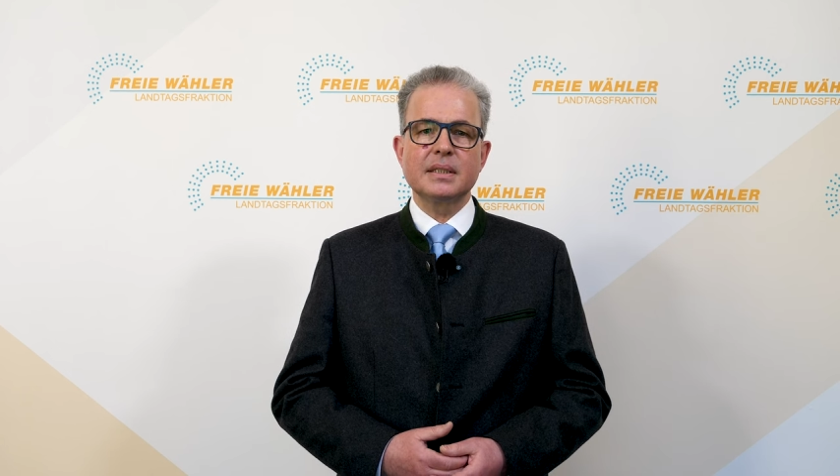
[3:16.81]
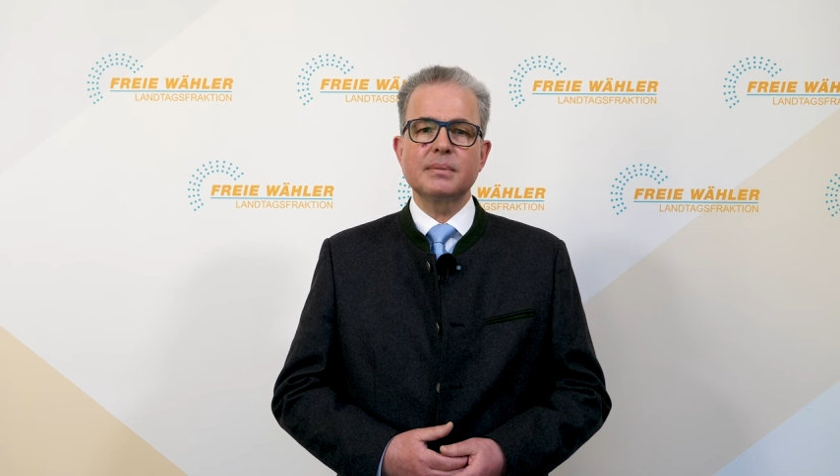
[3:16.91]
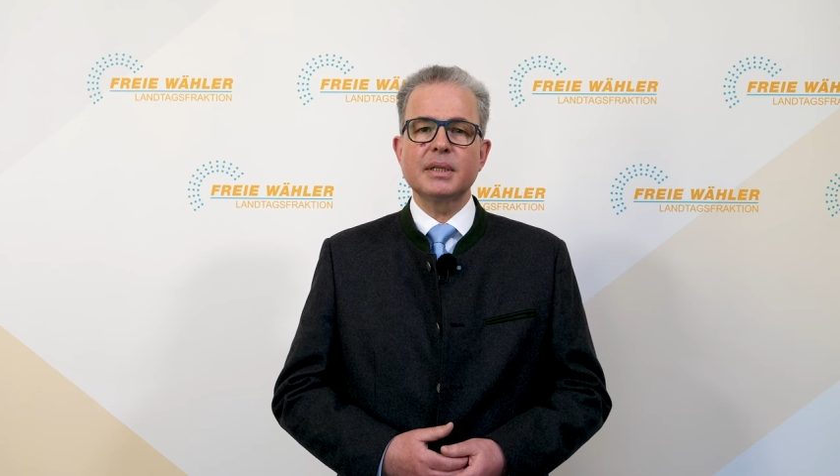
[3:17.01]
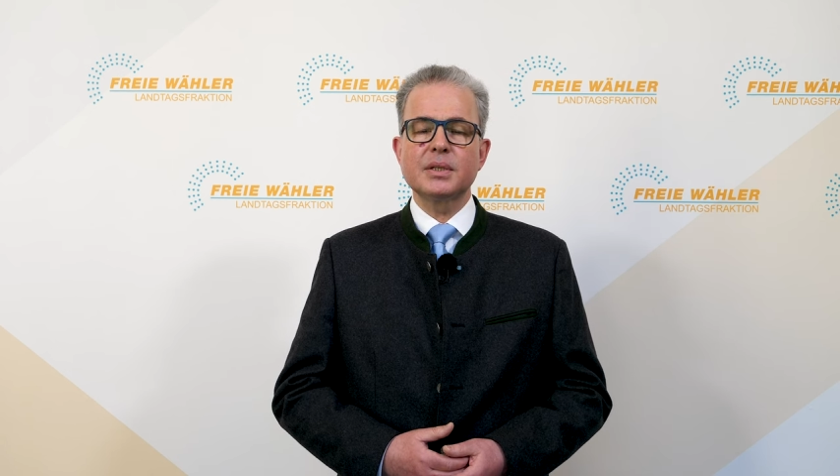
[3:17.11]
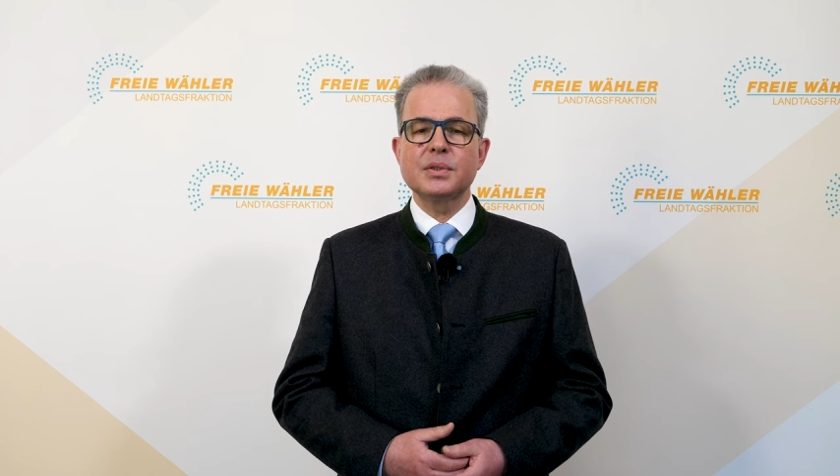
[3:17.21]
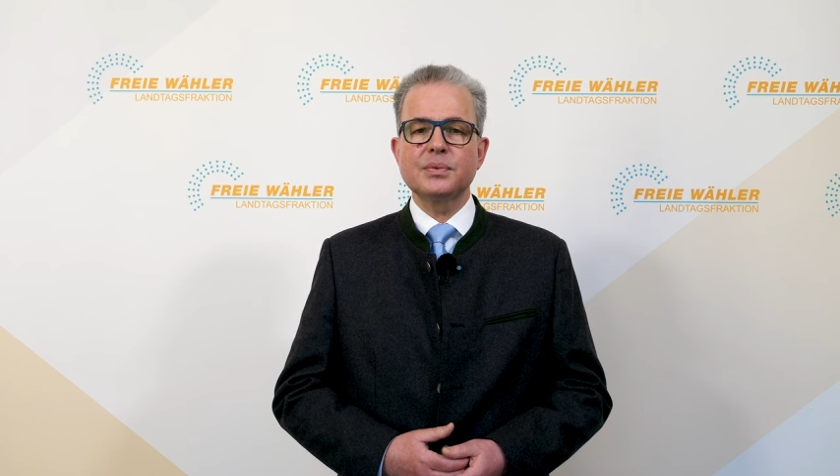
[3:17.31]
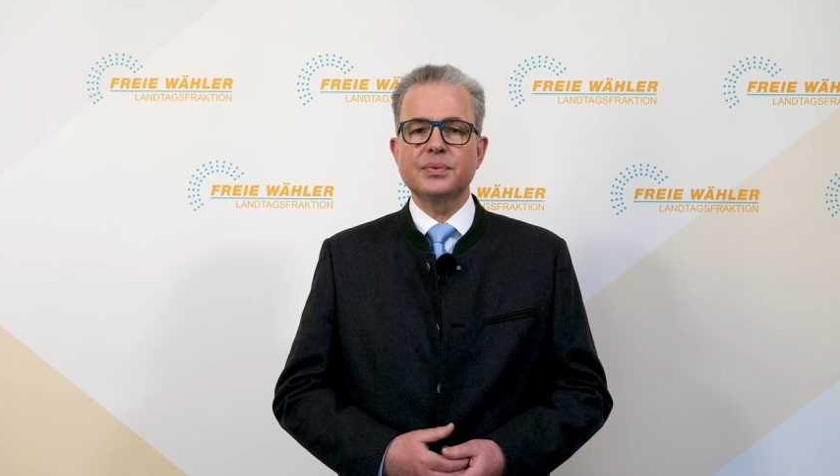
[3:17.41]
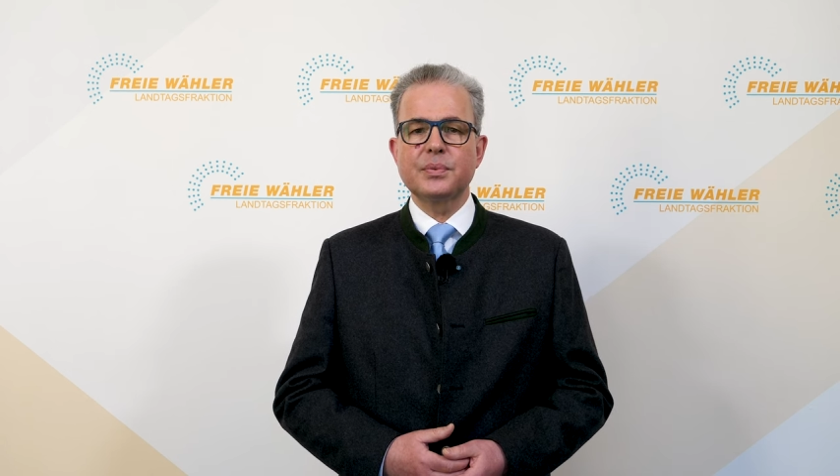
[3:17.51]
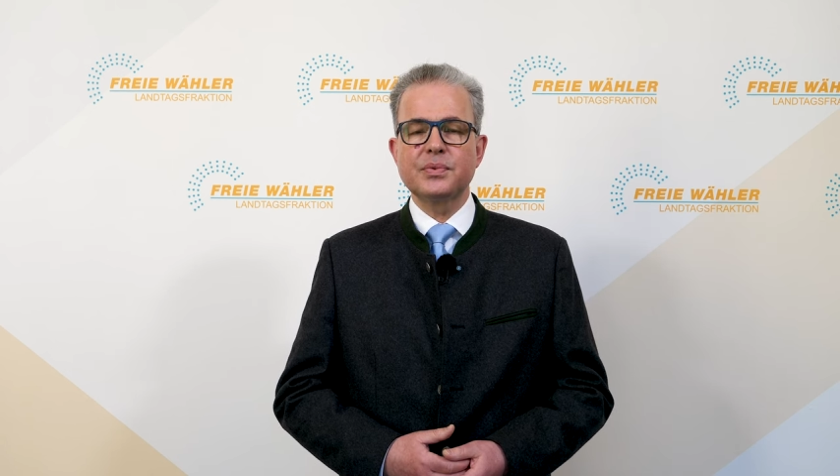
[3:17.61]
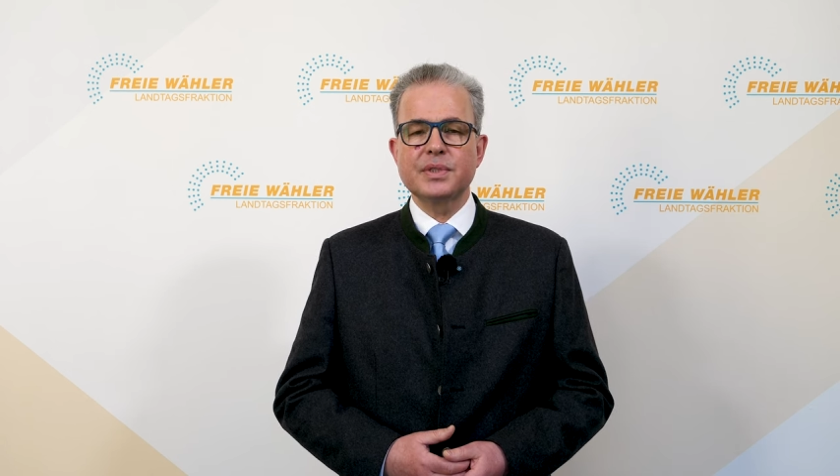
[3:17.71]

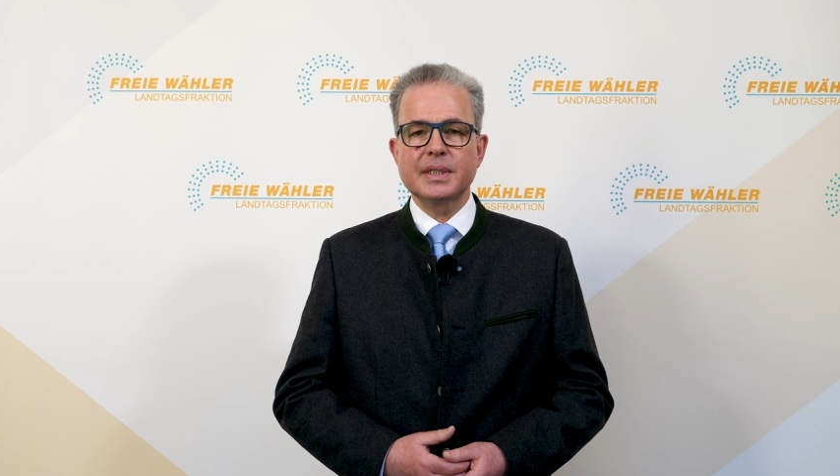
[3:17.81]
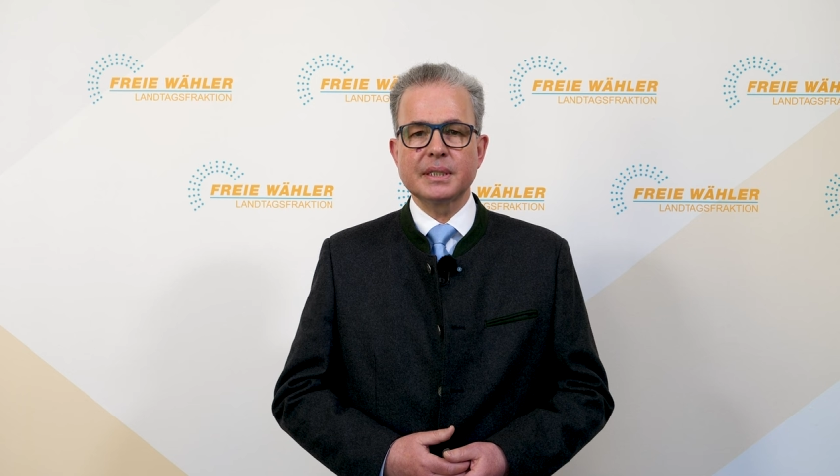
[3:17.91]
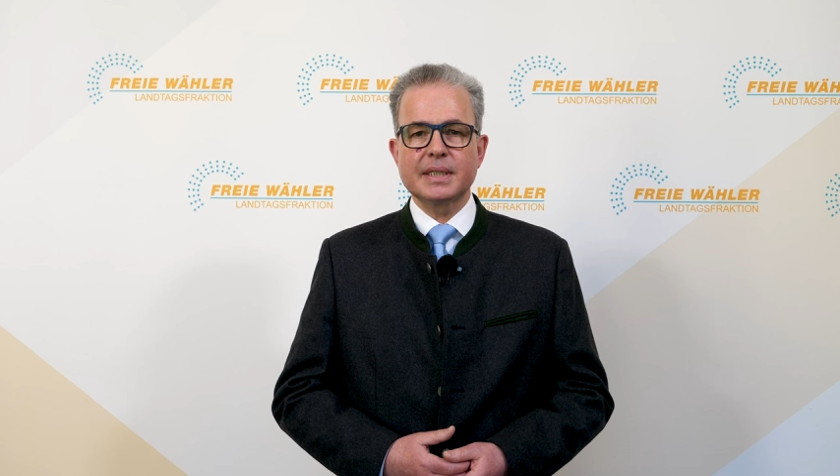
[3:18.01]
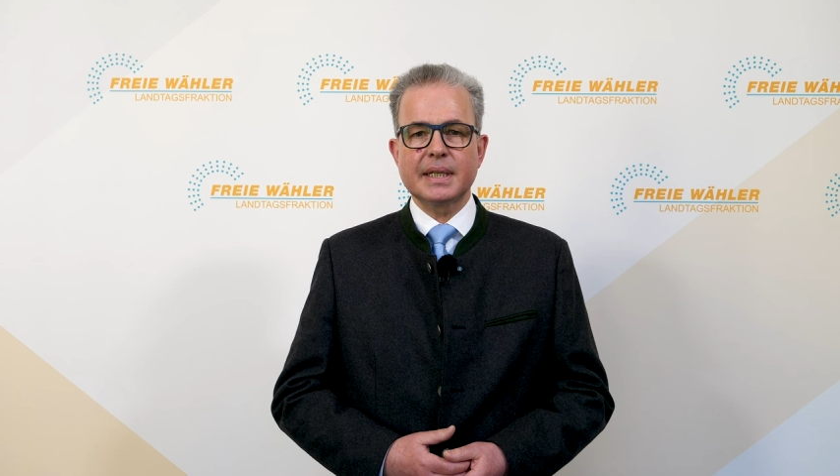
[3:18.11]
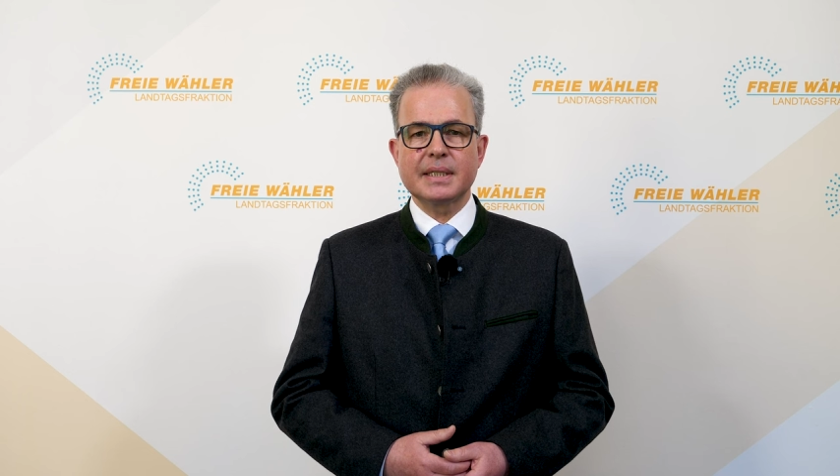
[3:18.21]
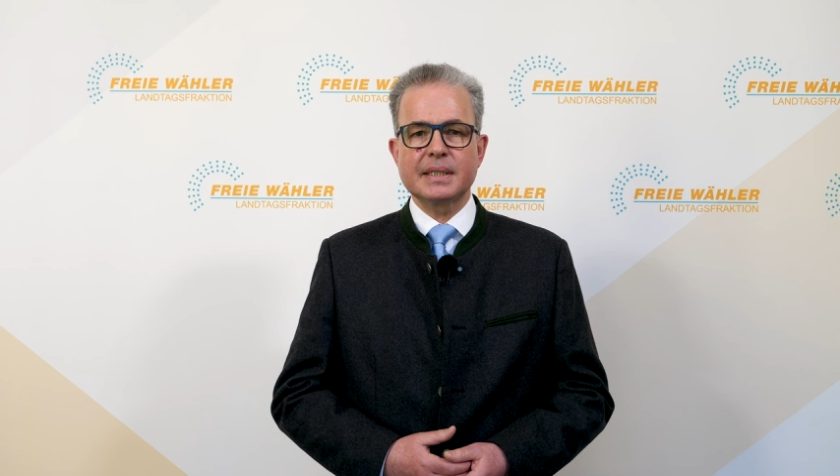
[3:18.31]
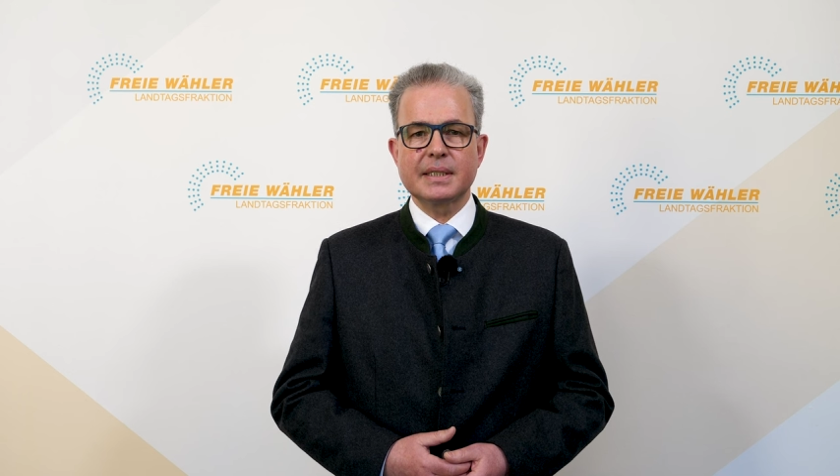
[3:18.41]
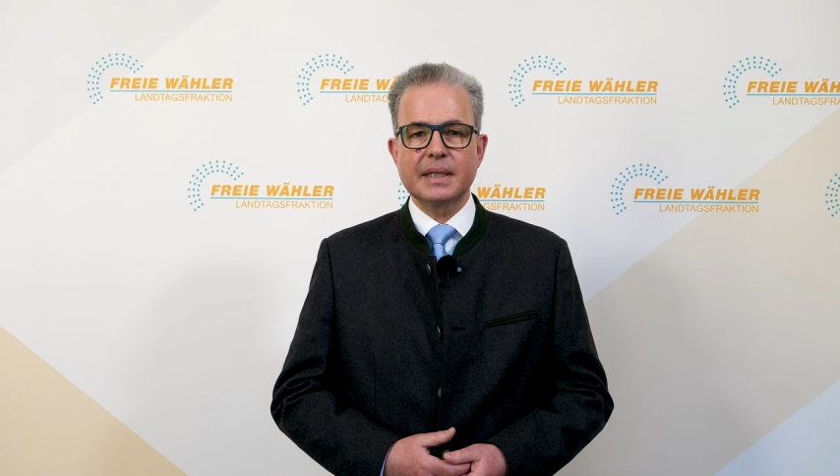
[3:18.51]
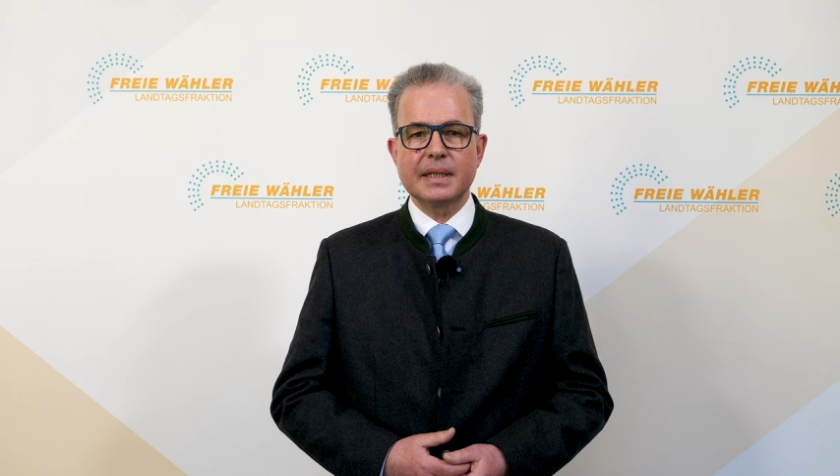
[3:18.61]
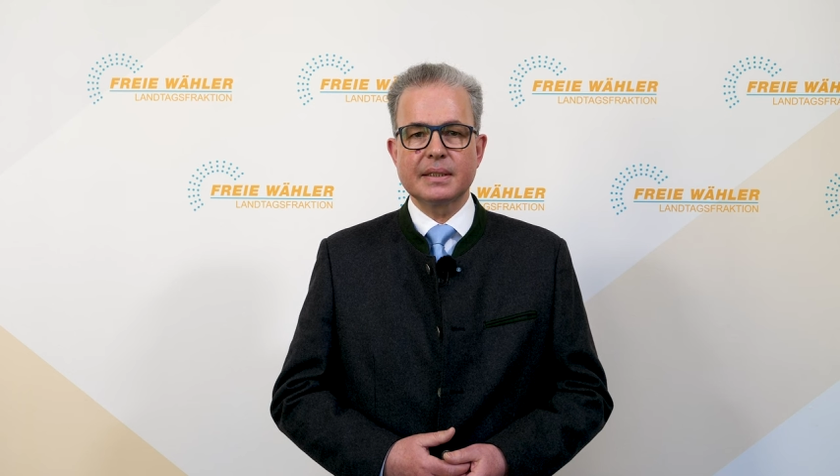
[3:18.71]

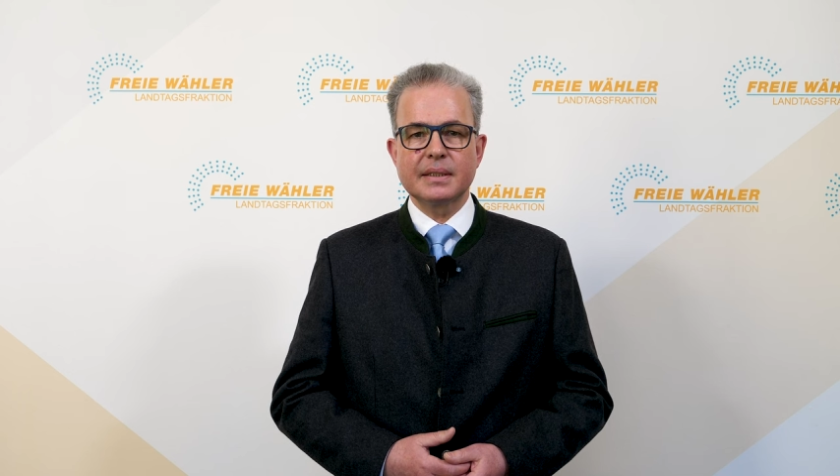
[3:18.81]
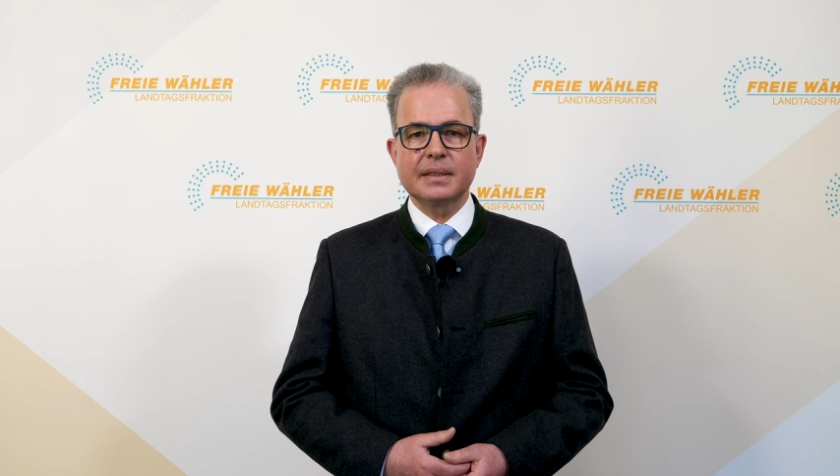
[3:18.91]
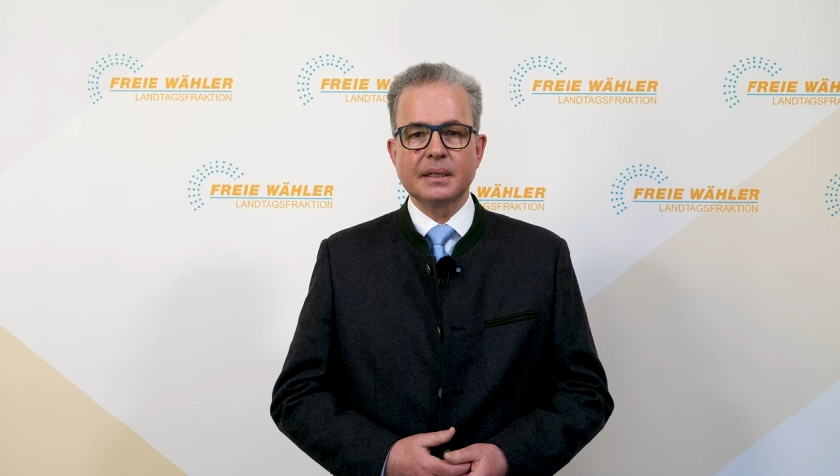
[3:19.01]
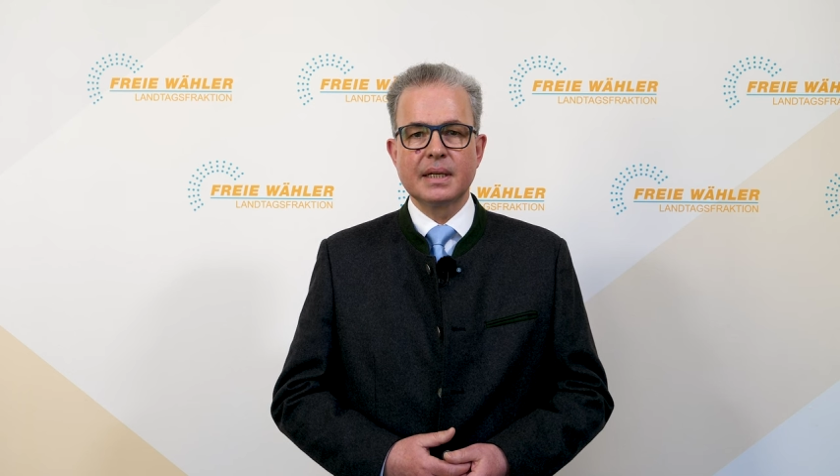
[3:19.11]
2015-16 lernen,